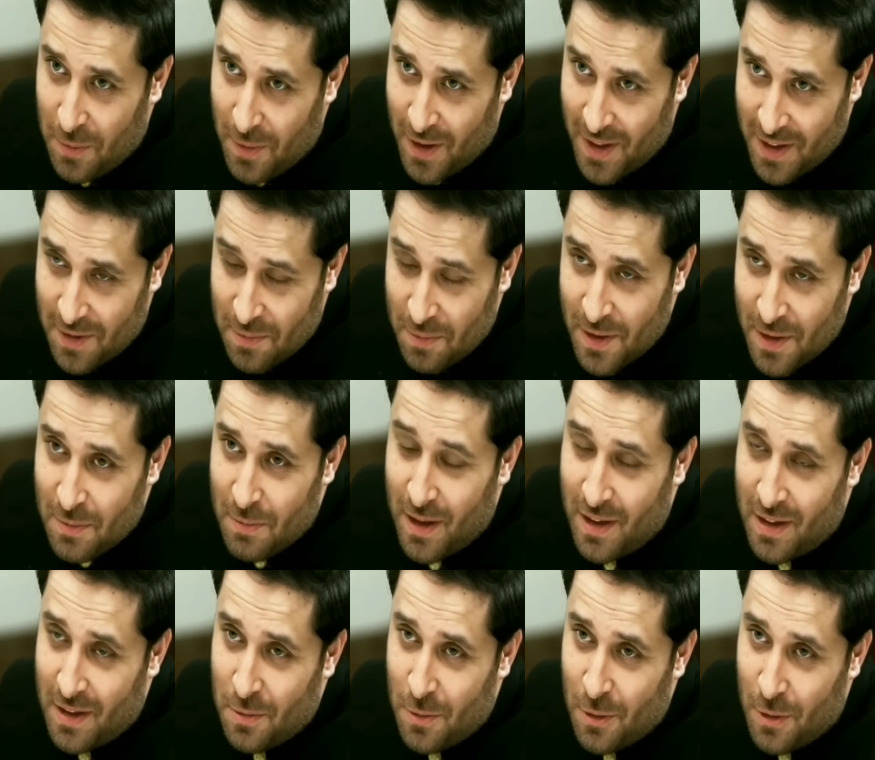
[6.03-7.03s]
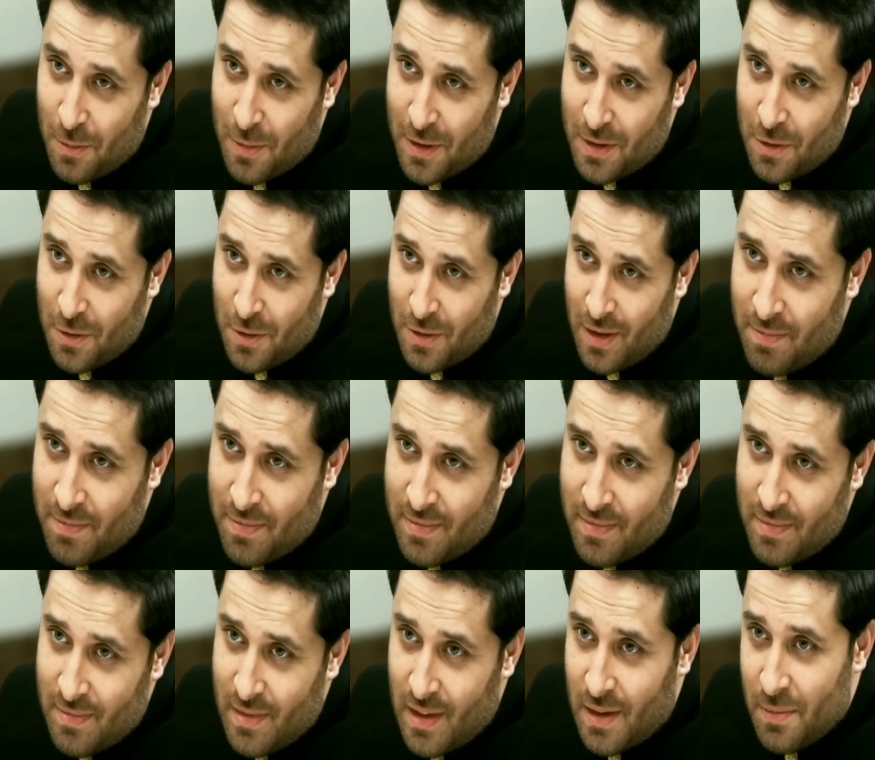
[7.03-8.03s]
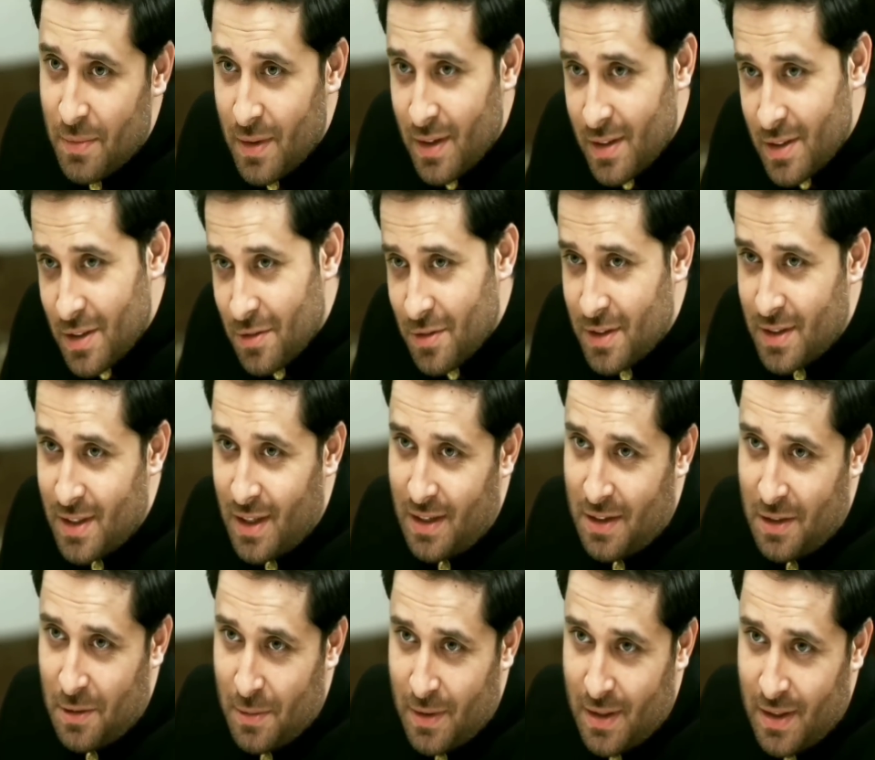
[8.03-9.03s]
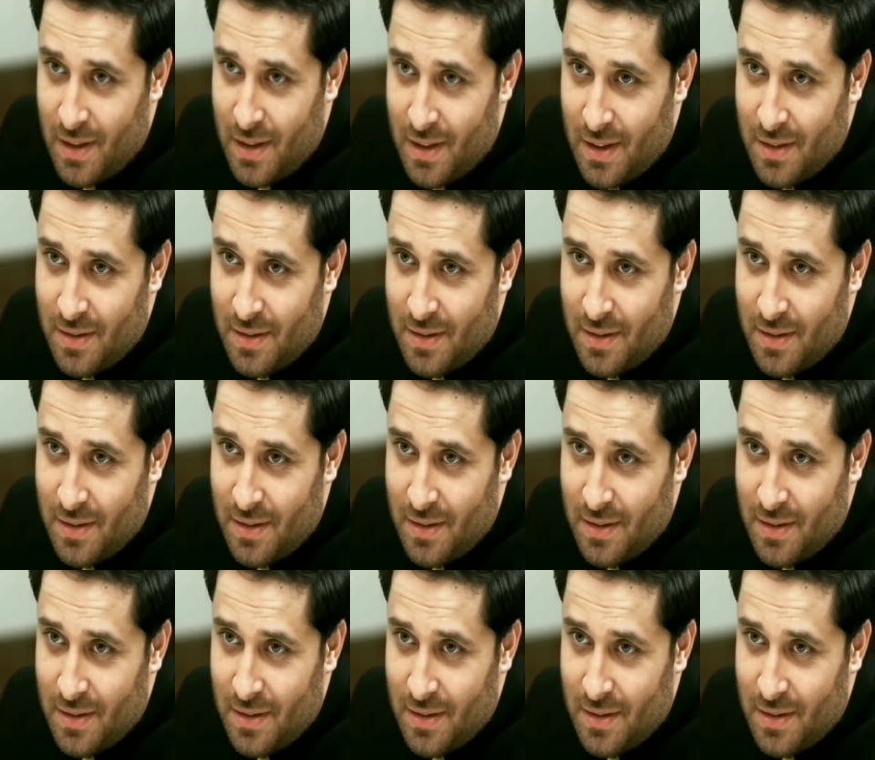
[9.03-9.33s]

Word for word: के मैंने अपनी पहली मोहब्बत को अपना जीवन साथी बना